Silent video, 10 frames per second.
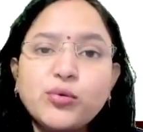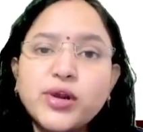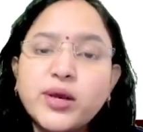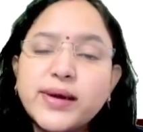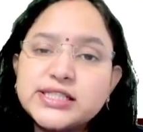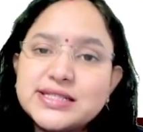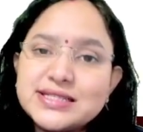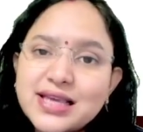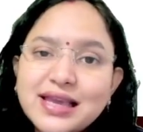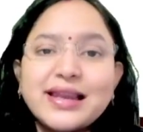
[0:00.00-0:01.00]
पूरे क्वेश्चन
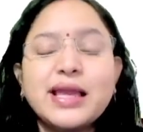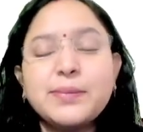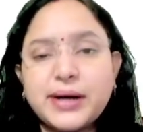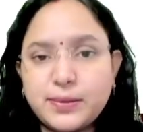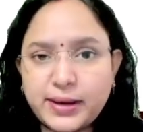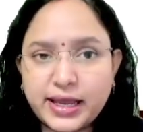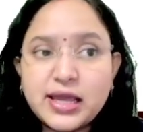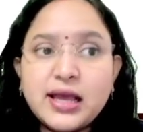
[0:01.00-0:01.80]
ही नहीं पढ़ पाए